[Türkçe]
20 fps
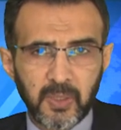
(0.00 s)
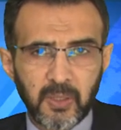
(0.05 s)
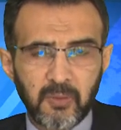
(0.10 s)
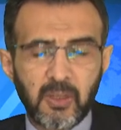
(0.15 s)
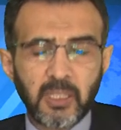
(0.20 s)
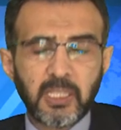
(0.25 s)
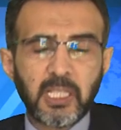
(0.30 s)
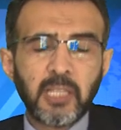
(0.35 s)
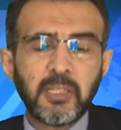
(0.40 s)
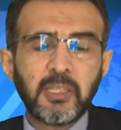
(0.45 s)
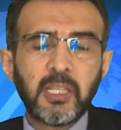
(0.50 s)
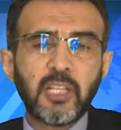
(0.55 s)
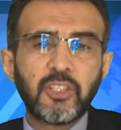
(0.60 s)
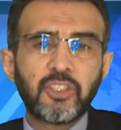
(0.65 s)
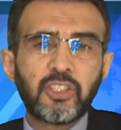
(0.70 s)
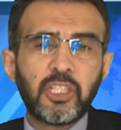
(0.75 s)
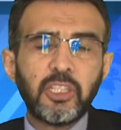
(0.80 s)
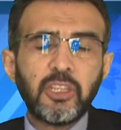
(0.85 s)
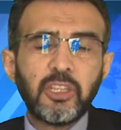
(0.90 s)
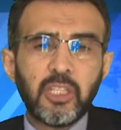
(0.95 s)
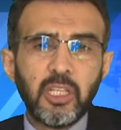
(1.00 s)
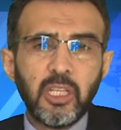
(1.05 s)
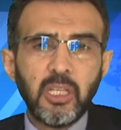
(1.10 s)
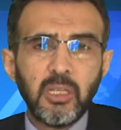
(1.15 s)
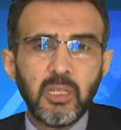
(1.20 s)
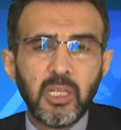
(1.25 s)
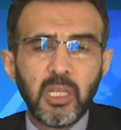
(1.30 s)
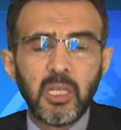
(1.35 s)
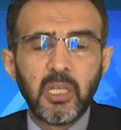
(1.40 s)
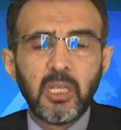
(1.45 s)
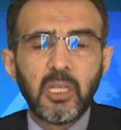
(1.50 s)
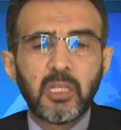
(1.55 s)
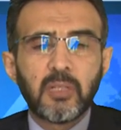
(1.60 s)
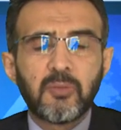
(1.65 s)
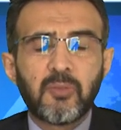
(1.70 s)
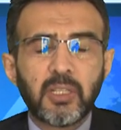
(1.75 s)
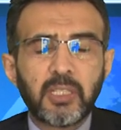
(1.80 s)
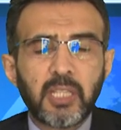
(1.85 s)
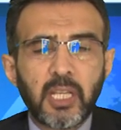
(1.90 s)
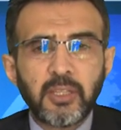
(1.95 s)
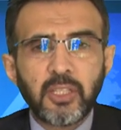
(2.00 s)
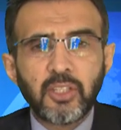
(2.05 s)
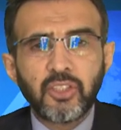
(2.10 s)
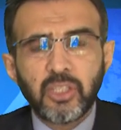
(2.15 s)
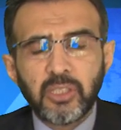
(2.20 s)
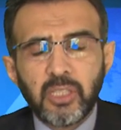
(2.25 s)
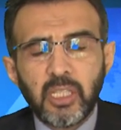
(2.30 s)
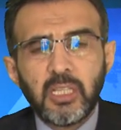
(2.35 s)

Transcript: Vatandaş gitti. Vatandaşa